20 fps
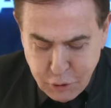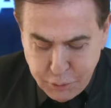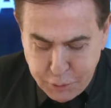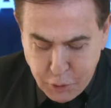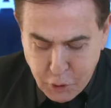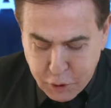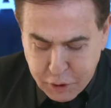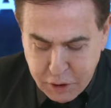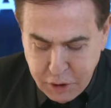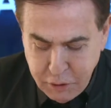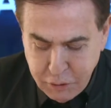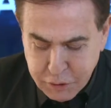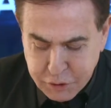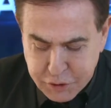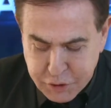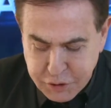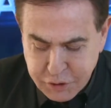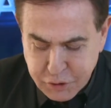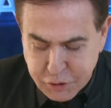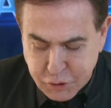um pouquinho
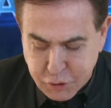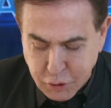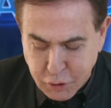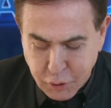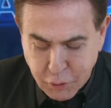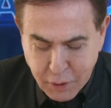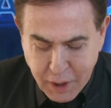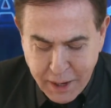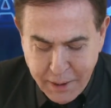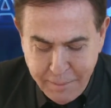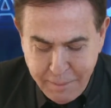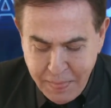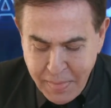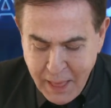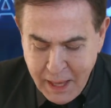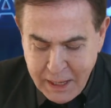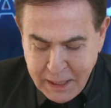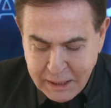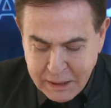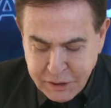disso, não é?
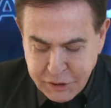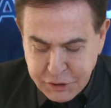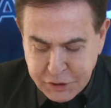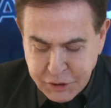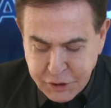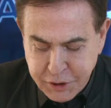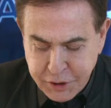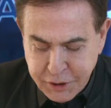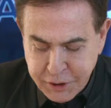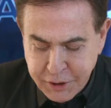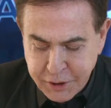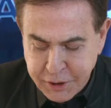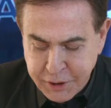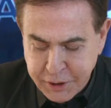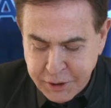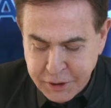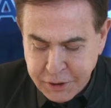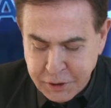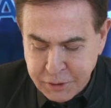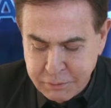
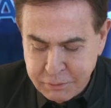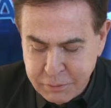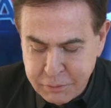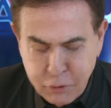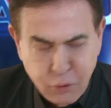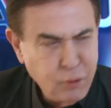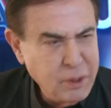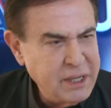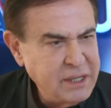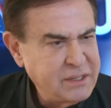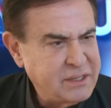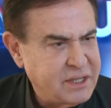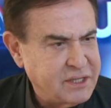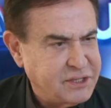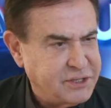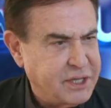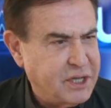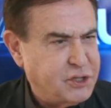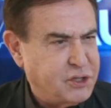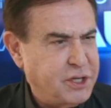De
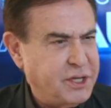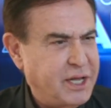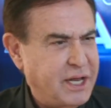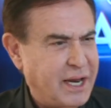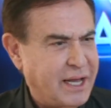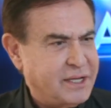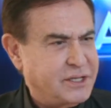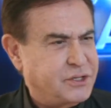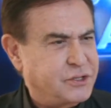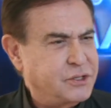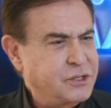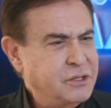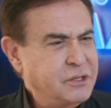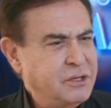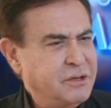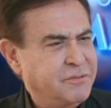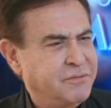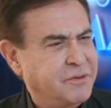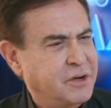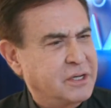doenças
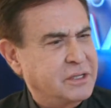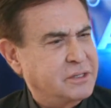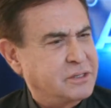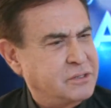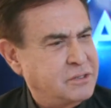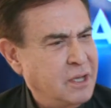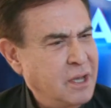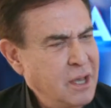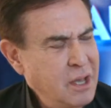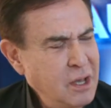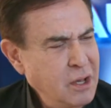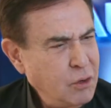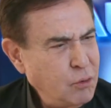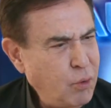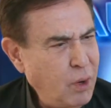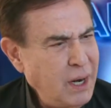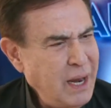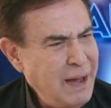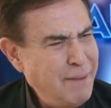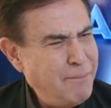degenerativas. doenças
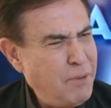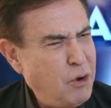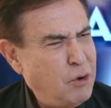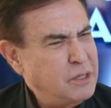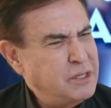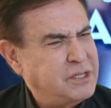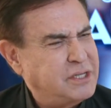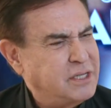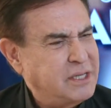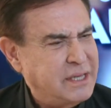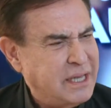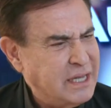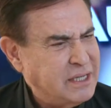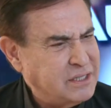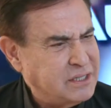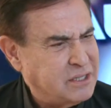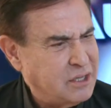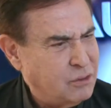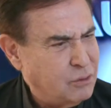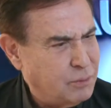Qual é a maior
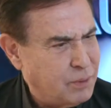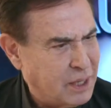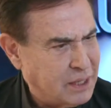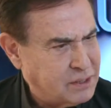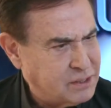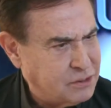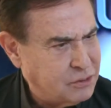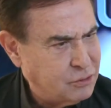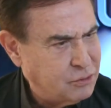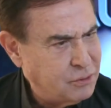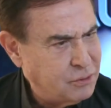incidência no Brasil?